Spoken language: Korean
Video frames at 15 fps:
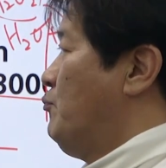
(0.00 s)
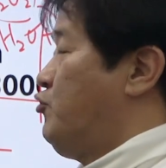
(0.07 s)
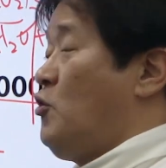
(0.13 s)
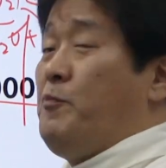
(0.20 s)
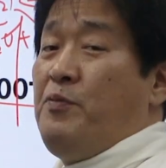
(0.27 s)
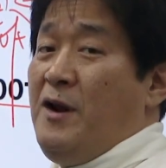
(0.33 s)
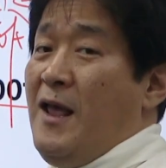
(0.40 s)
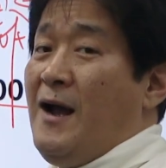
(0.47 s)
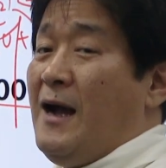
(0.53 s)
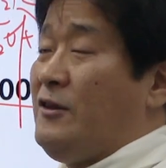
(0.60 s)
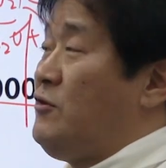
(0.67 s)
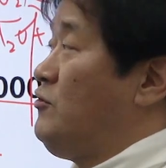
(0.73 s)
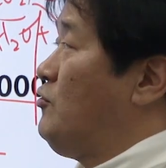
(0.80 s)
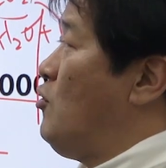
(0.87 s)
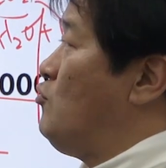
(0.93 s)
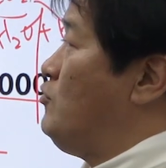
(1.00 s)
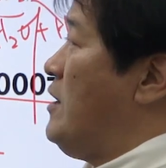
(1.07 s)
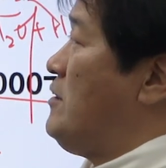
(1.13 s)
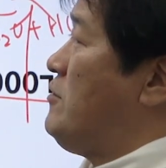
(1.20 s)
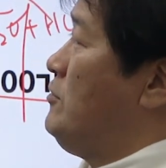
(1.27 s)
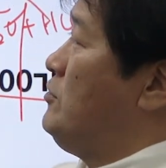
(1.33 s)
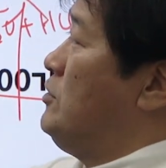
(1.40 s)
프로플렌 같은
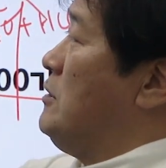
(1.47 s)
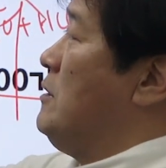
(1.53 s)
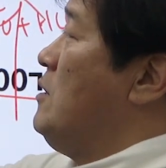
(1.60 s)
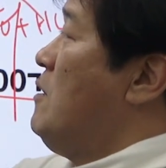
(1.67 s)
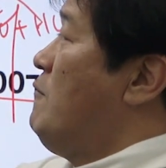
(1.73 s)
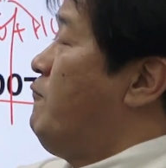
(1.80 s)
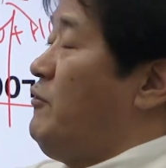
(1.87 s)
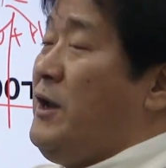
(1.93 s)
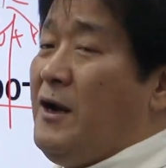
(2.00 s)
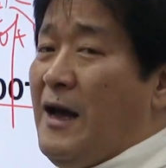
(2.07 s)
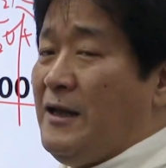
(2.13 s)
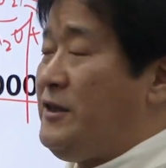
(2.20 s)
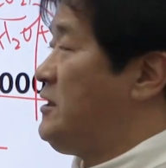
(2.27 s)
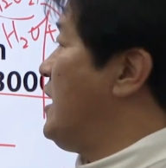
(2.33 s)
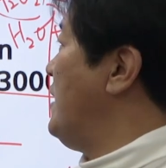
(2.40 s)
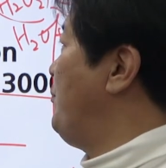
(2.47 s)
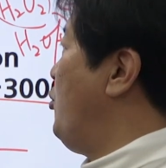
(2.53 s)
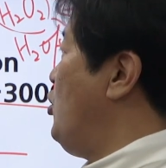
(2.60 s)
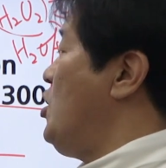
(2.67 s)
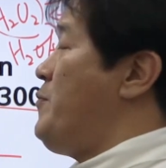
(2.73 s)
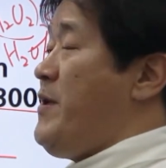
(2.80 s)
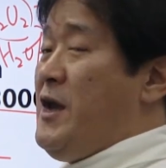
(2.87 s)
경우에서는 프리 라디칼
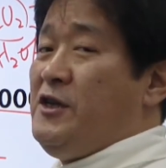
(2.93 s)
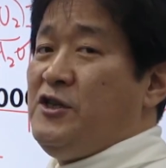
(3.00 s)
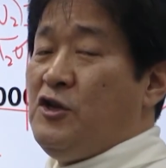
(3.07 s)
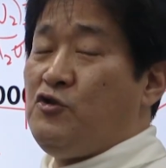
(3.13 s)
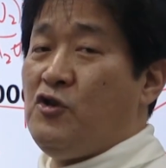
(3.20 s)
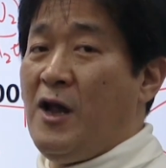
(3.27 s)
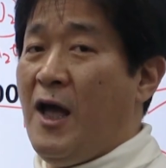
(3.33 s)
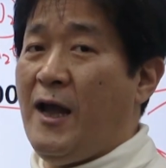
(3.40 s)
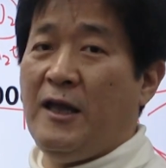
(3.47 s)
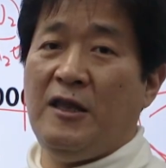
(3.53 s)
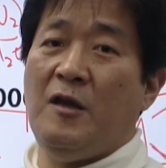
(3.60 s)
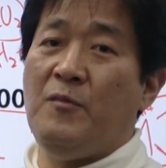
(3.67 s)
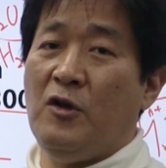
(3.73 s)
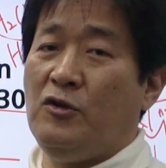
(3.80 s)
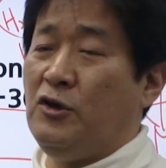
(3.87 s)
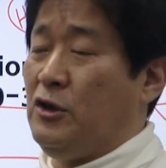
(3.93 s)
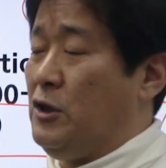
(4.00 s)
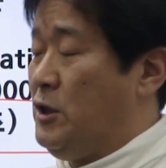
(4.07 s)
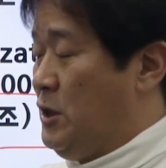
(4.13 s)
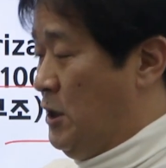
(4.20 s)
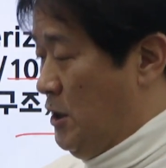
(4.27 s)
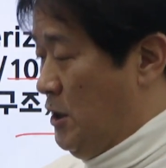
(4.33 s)
폴리메이제이션을 하게 되면은
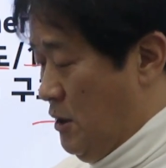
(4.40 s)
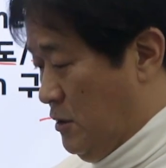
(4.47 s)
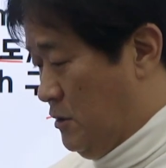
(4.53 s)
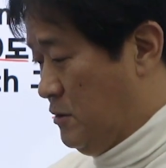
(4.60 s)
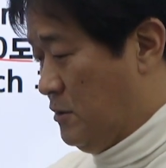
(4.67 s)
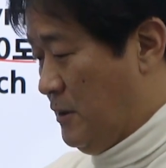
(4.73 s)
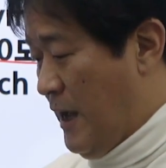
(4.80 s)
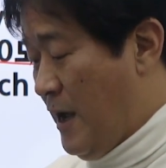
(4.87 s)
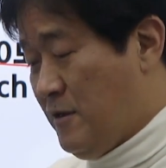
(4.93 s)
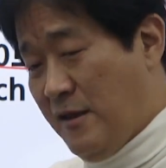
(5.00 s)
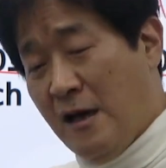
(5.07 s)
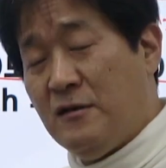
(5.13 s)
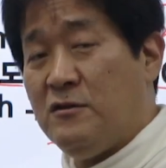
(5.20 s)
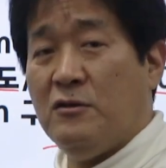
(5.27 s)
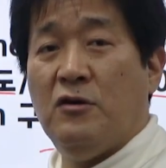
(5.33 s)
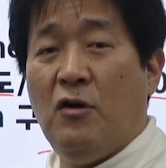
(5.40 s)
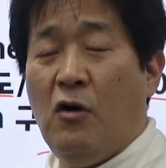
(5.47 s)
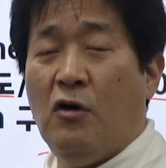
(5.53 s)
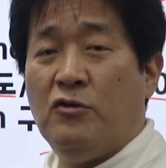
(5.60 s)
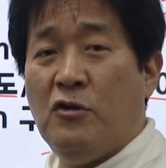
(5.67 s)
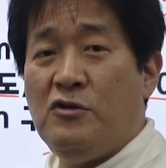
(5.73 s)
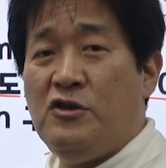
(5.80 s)
어, 항상 그
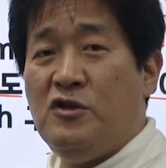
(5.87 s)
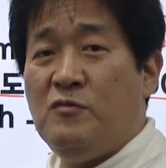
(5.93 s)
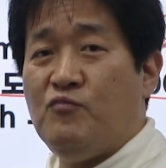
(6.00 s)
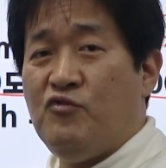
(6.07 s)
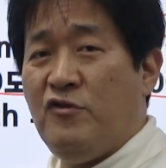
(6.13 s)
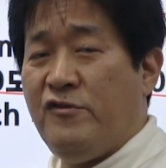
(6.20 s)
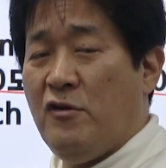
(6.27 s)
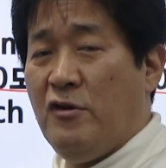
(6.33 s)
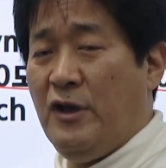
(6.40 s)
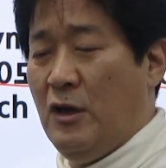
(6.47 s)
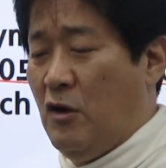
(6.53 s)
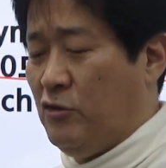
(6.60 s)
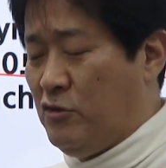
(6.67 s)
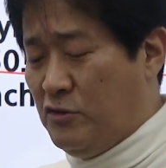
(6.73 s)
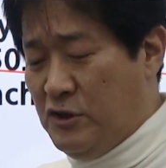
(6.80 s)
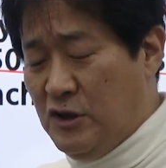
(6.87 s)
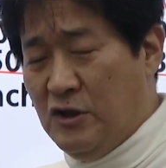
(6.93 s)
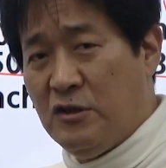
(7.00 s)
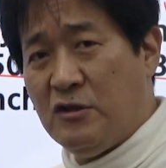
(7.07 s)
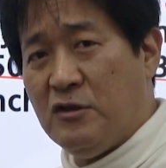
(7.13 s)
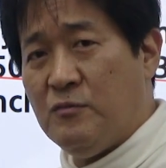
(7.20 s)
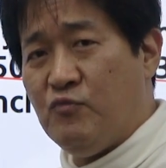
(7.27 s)
얻어지는 물성,
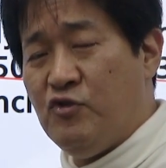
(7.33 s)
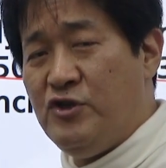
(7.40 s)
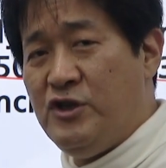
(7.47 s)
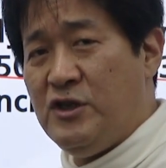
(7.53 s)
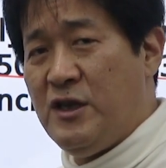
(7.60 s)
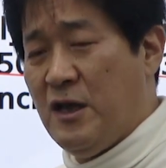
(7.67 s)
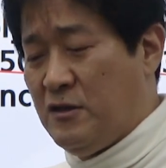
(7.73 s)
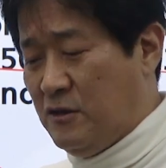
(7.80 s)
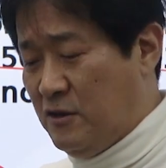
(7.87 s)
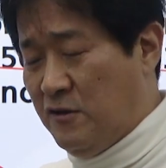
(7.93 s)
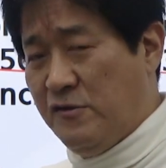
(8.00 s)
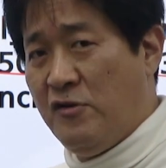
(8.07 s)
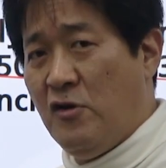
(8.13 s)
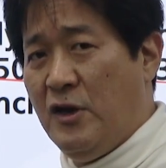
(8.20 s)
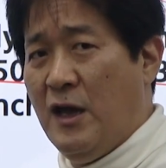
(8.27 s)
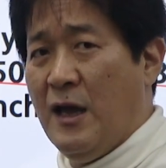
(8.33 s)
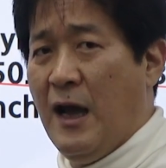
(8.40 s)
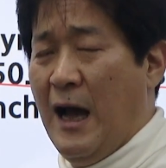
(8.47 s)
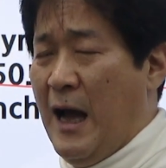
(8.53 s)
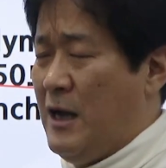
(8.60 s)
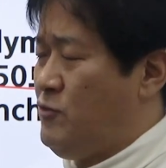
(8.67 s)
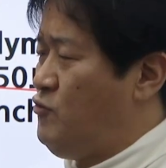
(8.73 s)
얻어지는 그 물질의 그 특성이
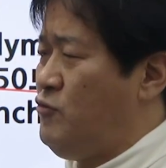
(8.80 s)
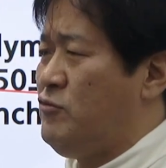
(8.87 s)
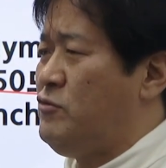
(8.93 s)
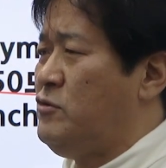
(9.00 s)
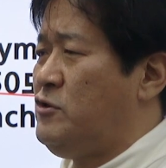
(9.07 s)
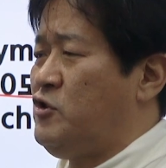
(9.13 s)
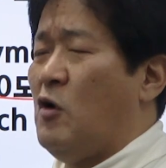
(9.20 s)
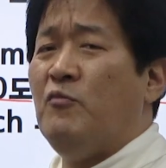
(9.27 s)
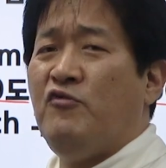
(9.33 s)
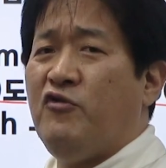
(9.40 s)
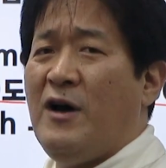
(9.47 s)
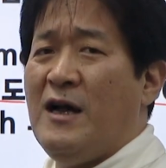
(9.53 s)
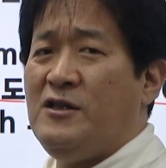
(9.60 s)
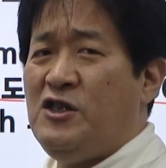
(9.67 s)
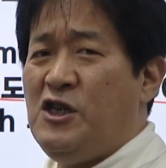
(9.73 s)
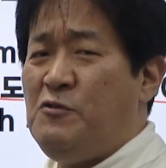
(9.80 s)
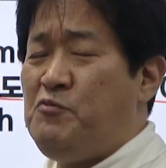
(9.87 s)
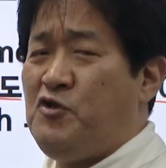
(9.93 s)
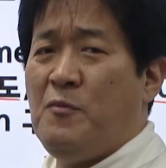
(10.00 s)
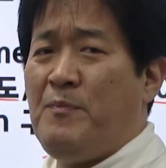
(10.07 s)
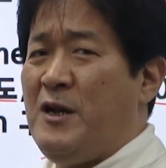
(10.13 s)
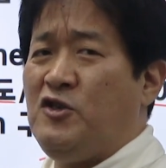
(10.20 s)
아주 그 점수가
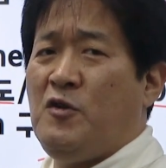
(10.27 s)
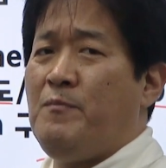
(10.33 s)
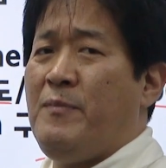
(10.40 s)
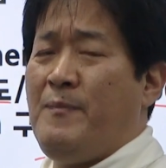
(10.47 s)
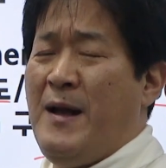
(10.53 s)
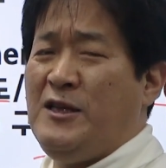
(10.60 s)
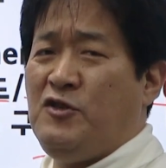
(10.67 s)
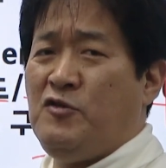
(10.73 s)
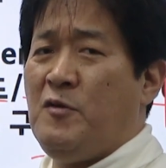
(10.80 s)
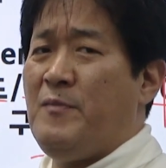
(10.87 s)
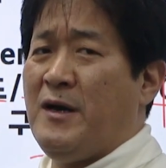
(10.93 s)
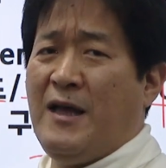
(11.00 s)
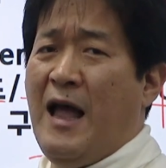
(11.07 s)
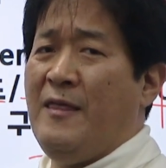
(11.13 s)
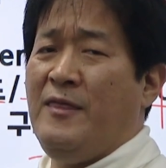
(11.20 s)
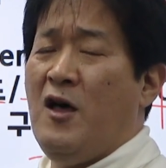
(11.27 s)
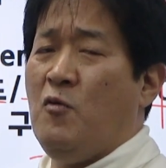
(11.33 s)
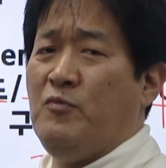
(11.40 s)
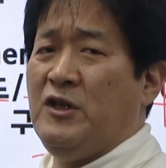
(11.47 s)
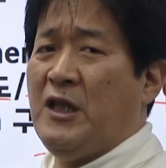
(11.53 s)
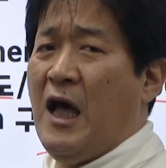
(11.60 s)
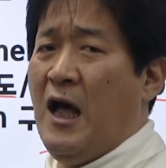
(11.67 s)
70점, 8점, 80점밖에 안
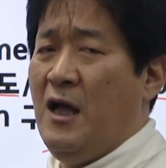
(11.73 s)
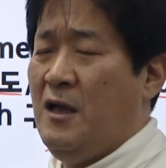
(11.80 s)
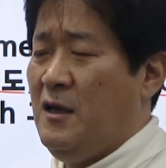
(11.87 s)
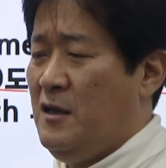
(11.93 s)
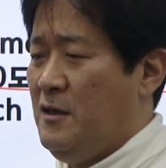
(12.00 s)
나옵니다.